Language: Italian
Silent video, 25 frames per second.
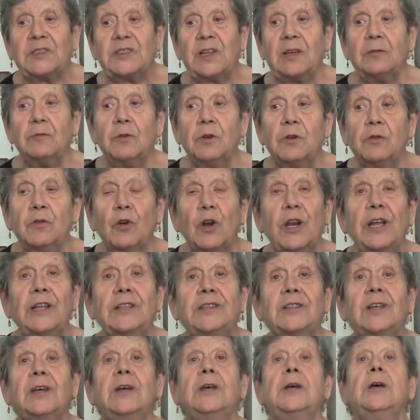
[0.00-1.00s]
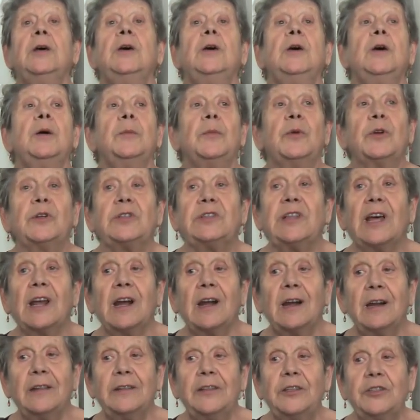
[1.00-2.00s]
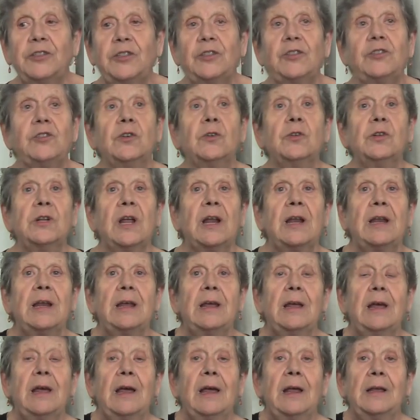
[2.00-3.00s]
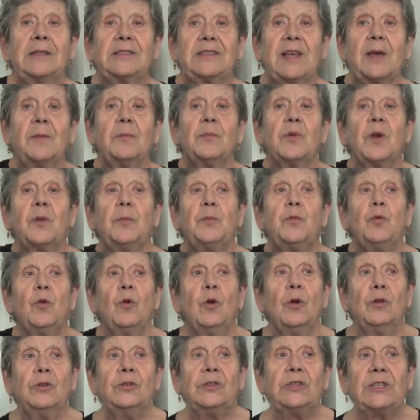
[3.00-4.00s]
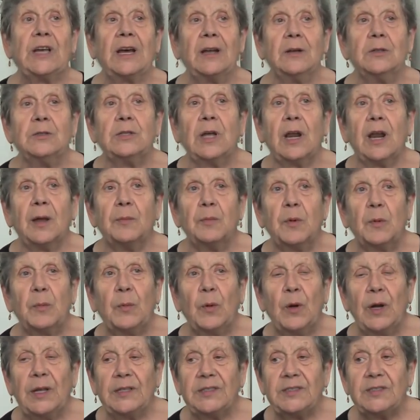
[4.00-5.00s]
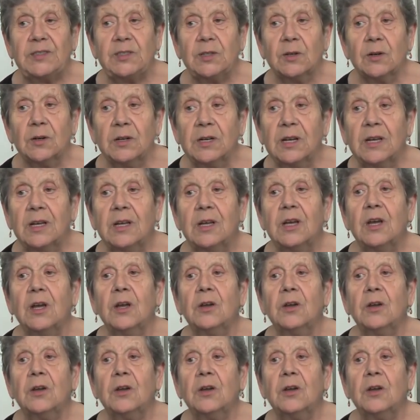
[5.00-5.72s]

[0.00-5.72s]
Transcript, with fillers: Se voi volete portare le decisioni sempre più lontano dalla popolazione,